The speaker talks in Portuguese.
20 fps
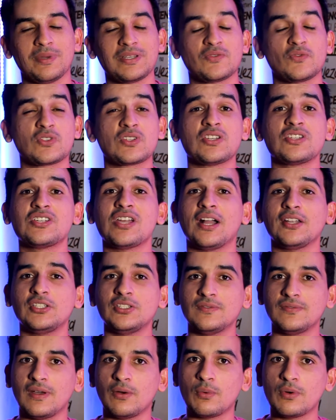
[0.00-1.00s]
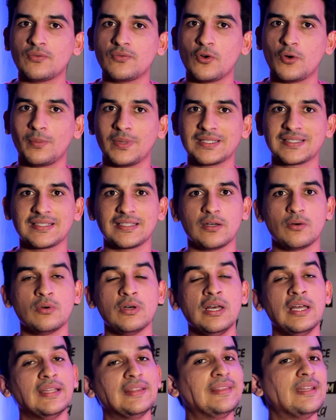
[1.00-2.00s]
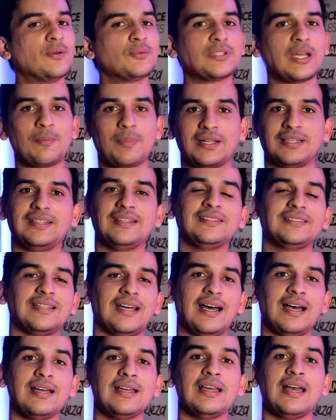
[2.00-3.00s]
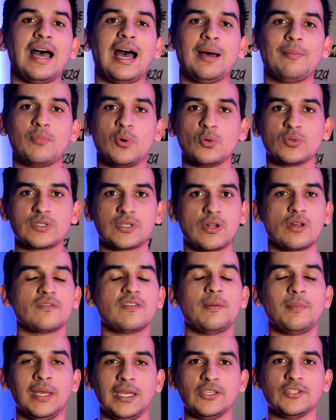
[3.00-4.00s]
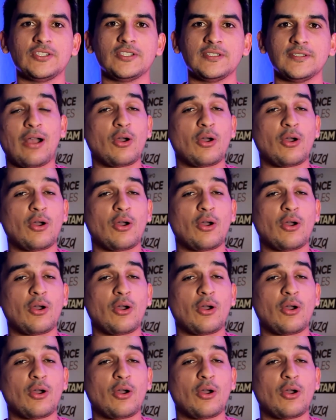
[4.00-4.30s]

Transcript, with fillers: Mas se você já tiver uma formação, não dá para tentar a bolsa novamente.